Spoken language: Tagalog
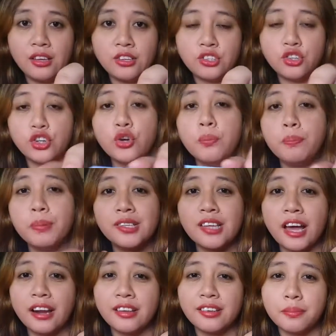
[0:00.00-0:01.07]
So, yung
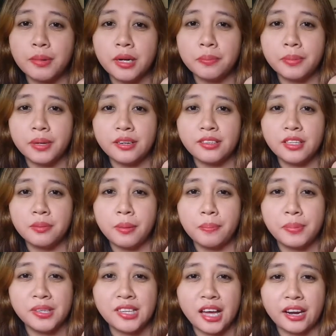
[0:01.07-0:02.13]
Pizarra sa Pilipinas, di
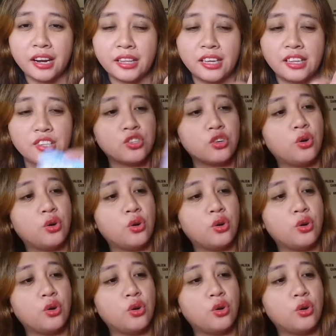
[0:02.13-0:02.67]
ba, Pizarra din.